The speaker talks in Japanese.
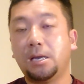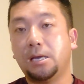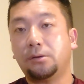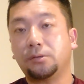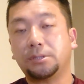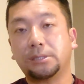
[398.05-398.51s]

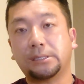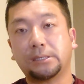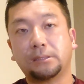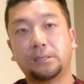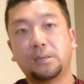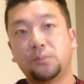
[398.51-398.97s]
ロシア
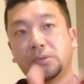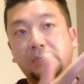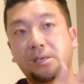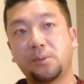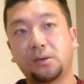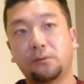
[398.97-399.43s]
だって日
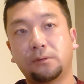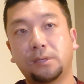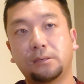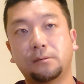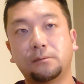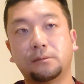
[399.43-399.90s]
本に攻め込
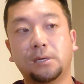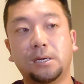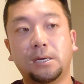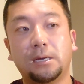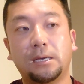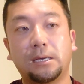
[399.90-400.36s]
んでく
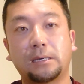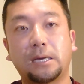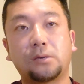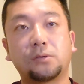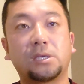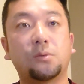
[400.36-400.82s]
る、
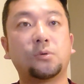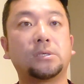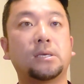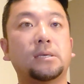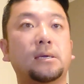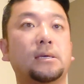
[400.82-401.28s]
可能性も
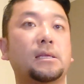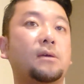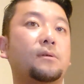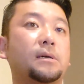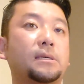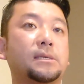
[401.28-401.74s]
否定でき
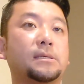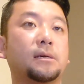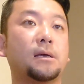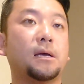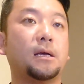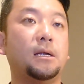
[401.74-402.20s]
ないわけです
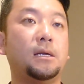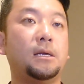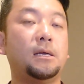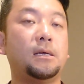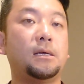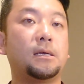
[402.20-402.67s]
か
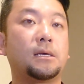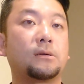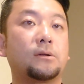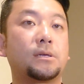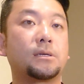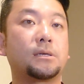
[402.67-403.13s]

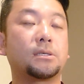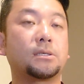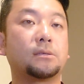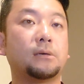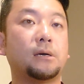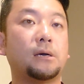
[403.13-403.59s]
ら、これに関
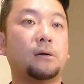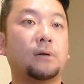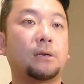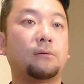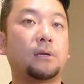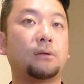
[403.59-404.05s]
しては
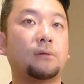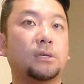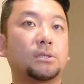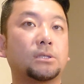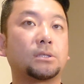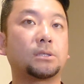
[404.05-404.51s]
我々
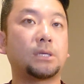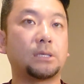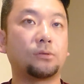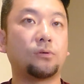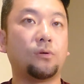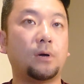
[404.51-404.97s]
はしっか
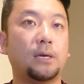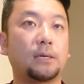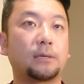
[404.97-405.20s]
りと、